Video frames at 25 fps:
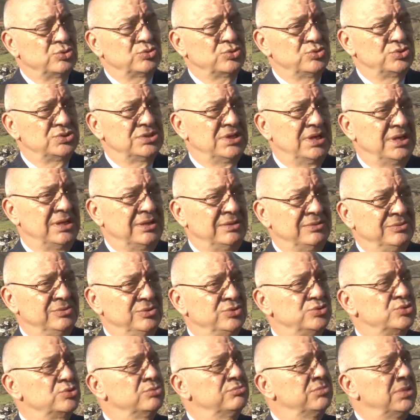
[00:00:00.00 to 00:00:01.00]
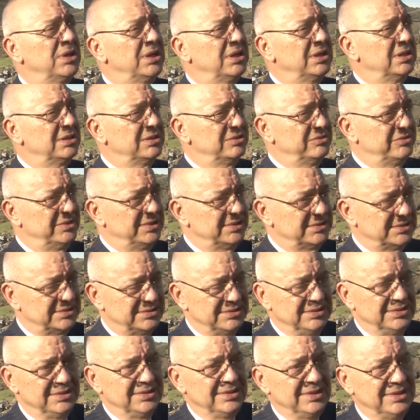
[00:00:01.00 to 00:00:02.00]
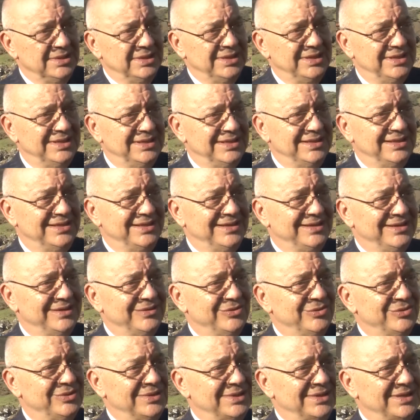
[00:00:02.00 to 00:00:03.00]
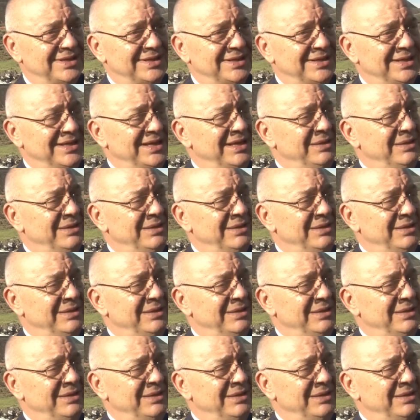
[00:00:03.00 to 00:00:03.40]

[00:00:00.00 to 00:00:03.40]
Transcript: çok güzel üzüm bağları var e, onlara